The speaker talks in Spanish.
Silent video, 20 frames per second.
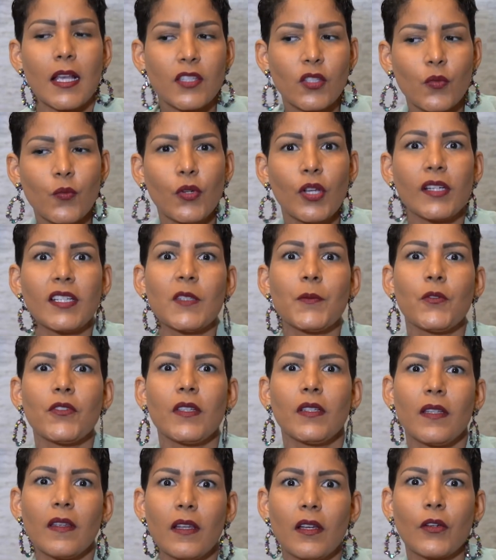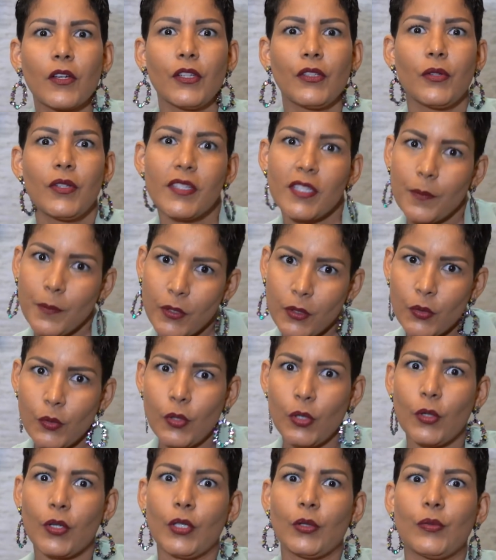Asumo la responsabilidad de lo que yo hice, pero no
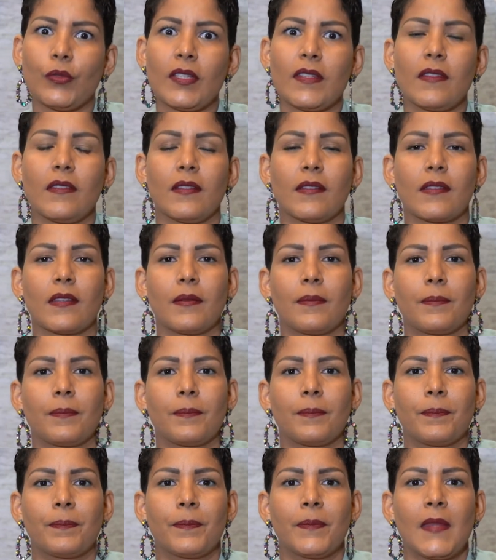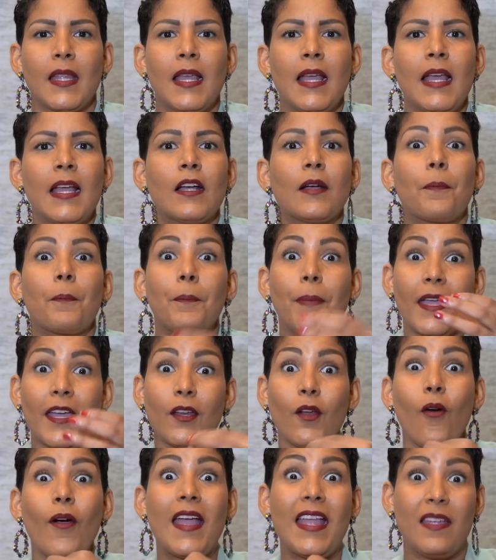de lo que tú decidiste.
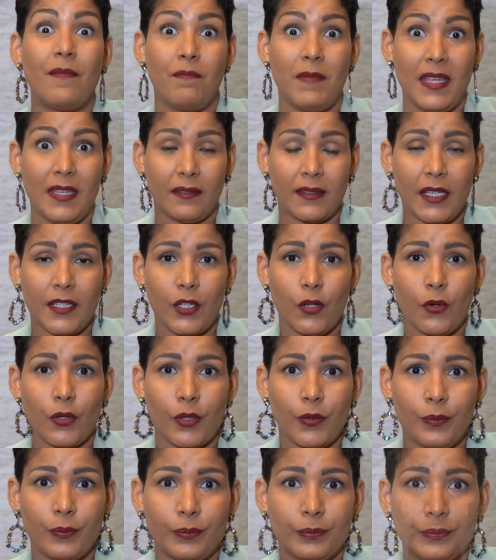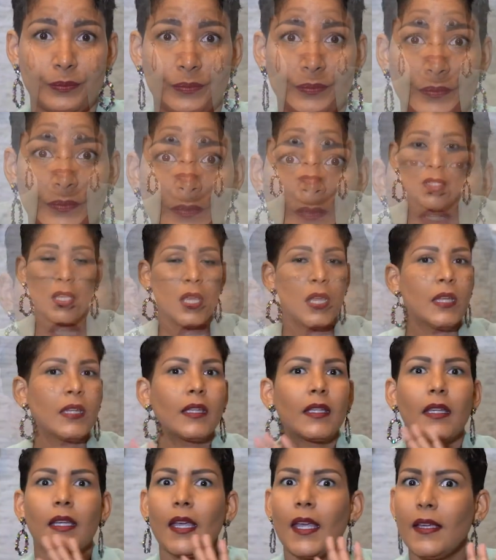Pero en mi interior,
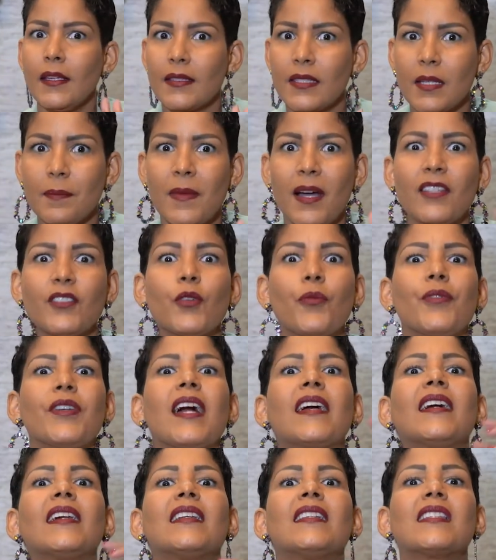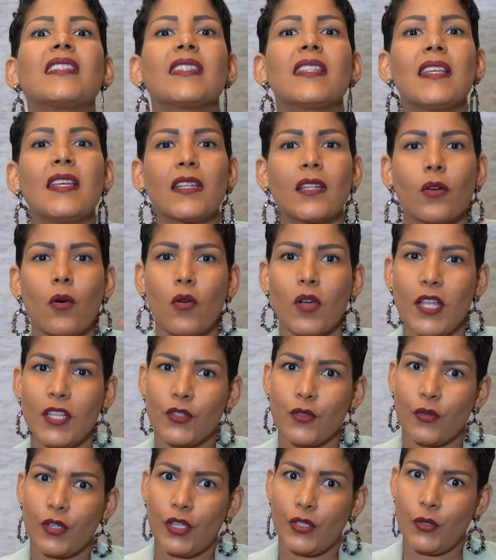¿Qué hice mal? Yo voy a crecer con
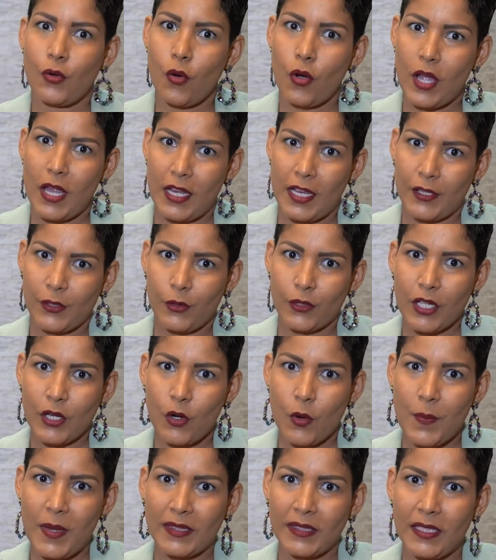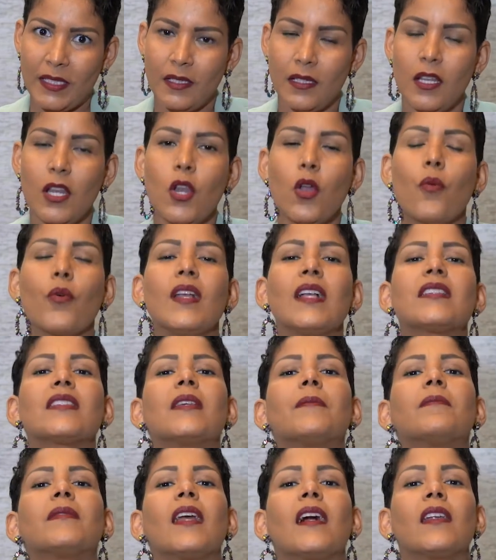eso, que yo el error que cometí lo voy a
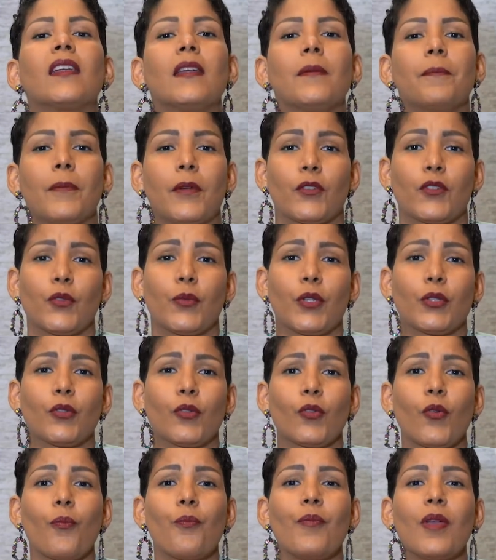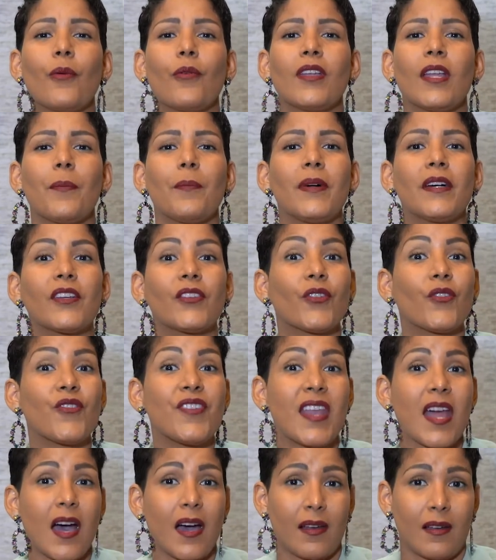aceptar, pero sobre todo me voy a
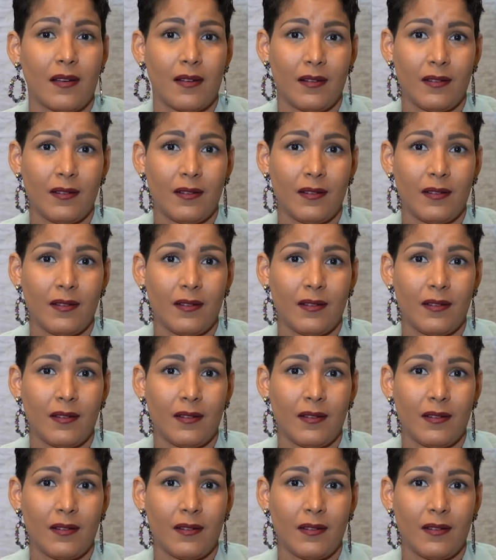perdonar.